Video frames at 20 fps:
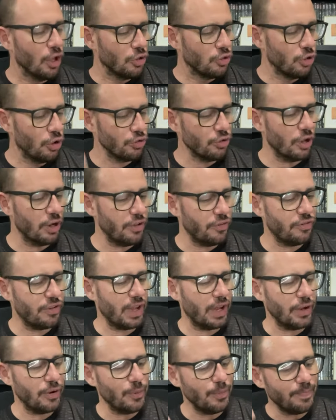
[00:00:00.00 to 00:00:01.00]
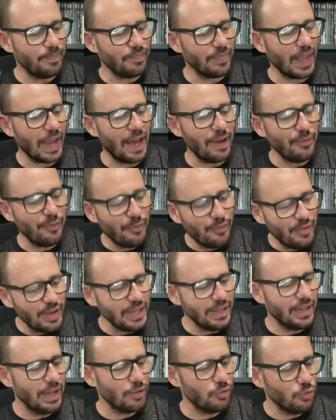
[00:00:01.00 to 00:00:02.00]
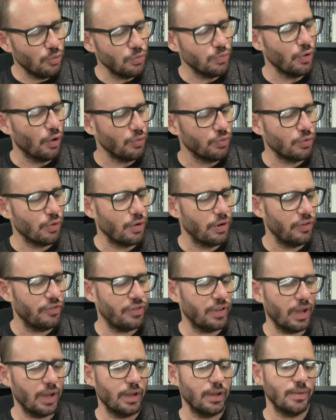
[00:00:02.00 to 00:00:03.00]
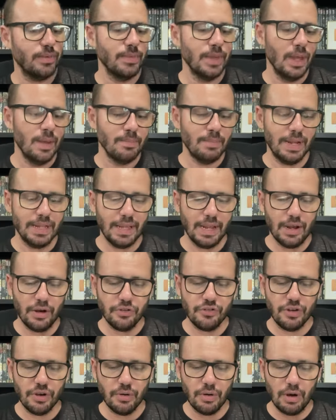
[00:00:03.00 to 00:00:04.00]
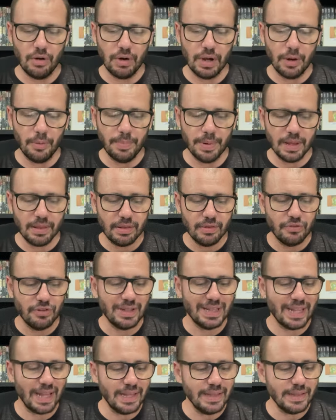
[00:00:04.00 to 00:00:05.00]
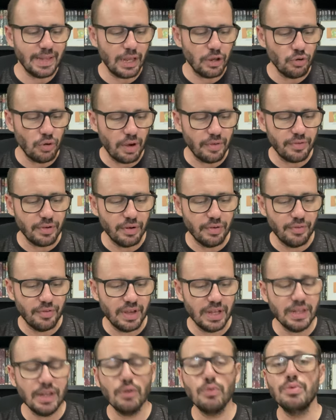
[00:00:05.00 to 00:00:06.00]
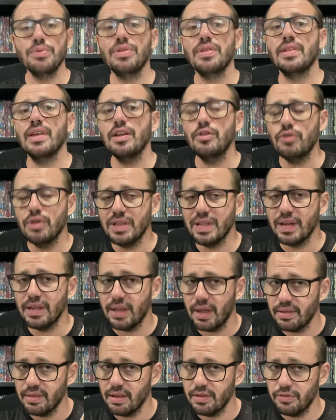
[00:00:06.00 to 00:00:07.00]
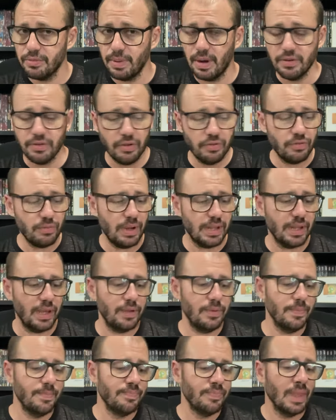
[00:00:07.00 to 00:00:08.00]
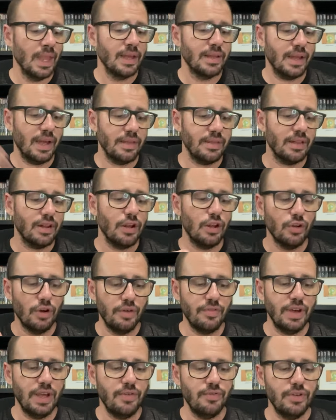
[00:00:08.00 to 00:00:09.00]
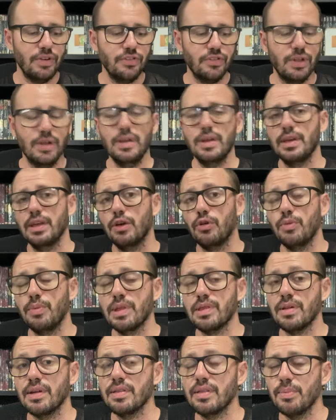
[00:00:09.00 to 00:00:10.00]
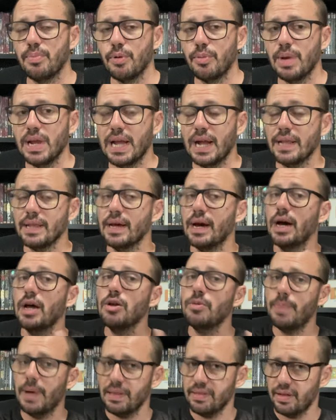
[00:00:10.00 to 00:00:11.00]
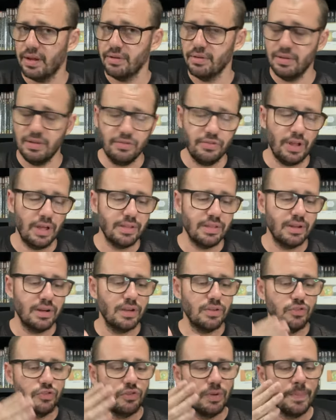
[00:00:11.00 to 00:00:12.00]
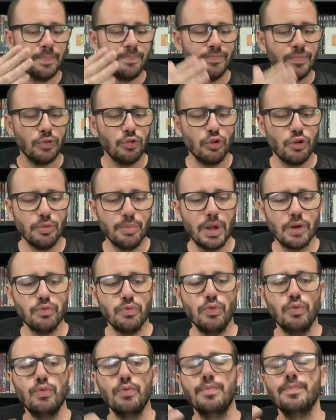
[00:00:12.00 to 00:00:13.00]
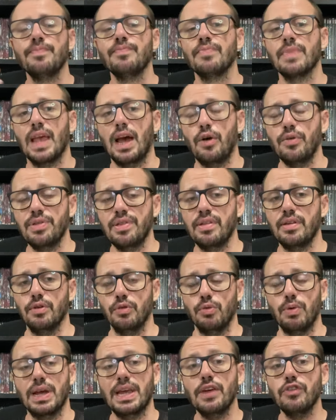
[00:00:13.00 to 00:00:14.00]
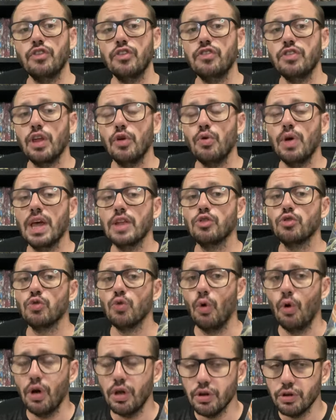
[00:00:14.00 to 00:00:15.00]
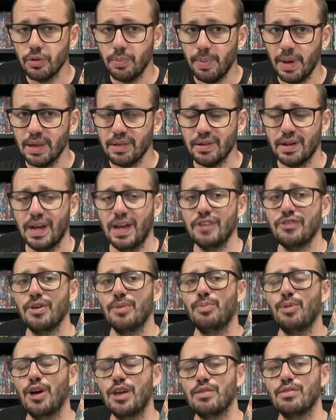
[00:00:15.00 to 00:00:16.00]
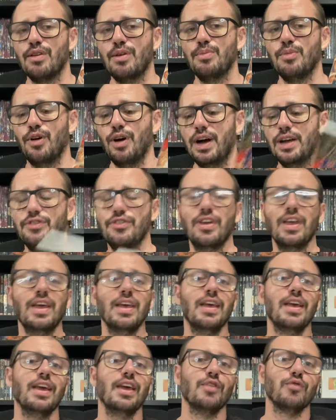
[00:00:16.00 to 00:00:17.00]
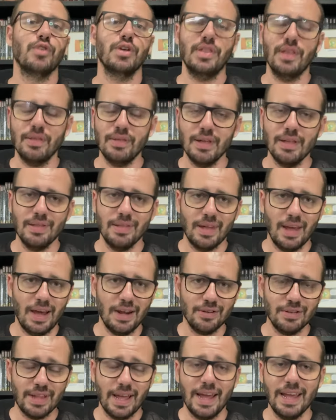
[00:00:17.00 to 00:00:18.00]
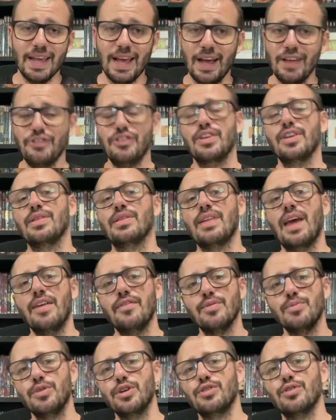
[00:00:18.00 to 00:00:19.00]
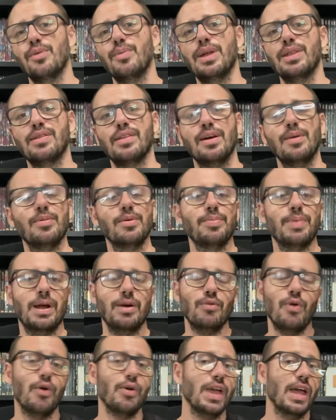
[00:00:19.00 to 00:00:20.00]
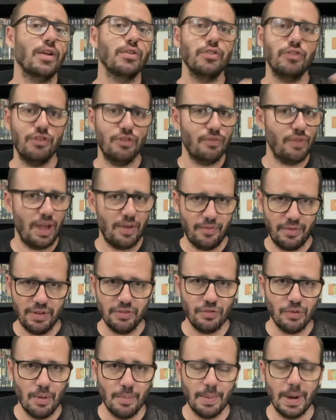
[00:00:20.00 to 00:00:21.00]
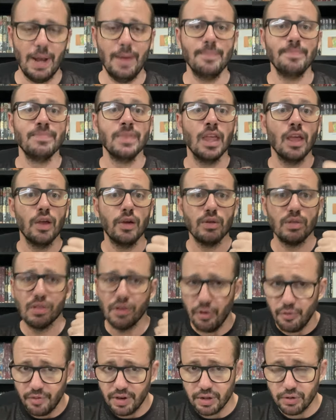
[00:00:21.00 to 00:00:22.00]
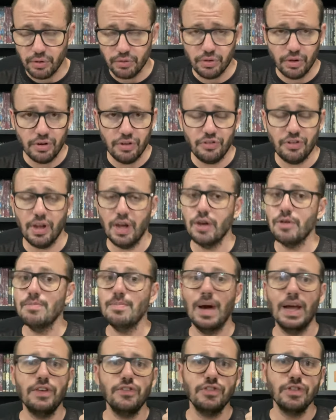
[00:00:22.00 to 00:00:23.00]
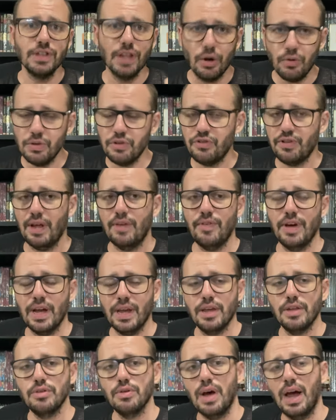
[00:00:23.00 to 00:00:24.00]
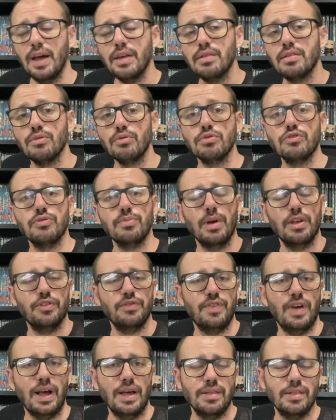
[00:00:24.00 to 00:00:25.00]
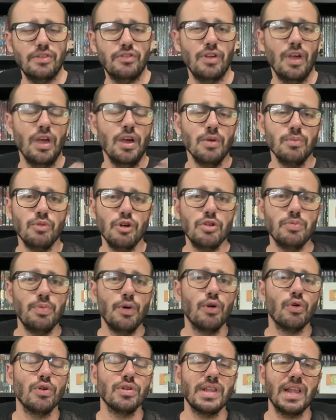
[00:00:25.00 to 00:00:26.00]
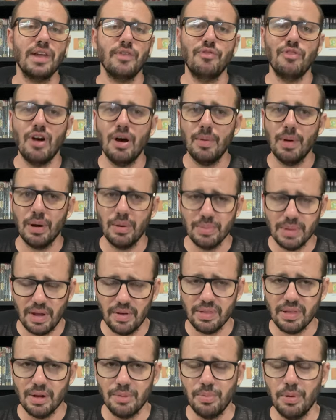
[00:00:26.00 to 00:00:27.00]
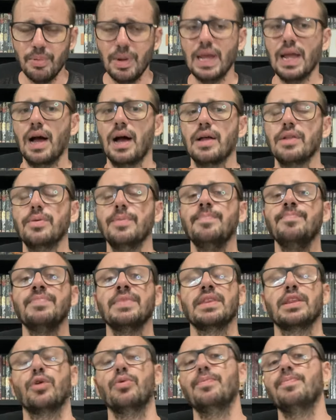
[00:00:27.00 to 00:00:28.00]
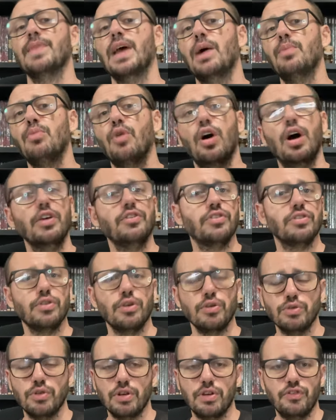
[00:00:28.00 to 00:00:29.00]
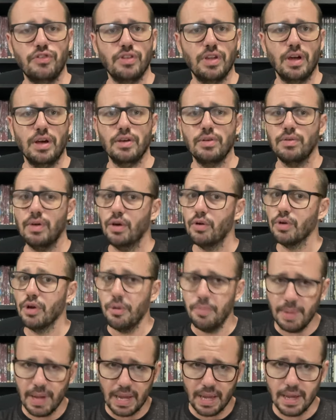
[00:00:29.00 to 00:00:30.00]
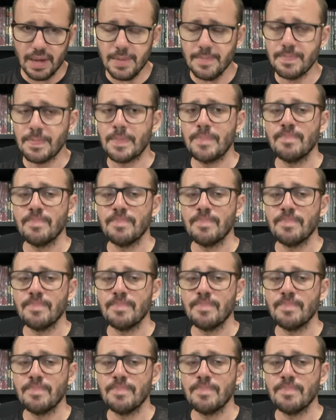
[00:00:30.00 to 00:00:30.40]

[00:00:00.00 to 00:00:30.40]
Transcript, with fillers: Doutor Estranho, a vida do Doutor Estranho. Material que chegou agora ao preço de R$ 39,90 com 136 páginas de quadrinho, trazendo a nova revista que começou a ser publicada ano passado nos Estados Unidos, do número 1 ao 5. Aqui a gente tem o um retorno do personagem após sua morte, Vou ser sincero, tá? E acho que serve muito como exemplo para qualquer um que estiver afim de comprar. Sou fã do Doutor Estranho, mas não estava lendo as últimas fases, muito por conta da forma como estava sendo publicado. Então, a morte do Doutor Estranho eu não peguei.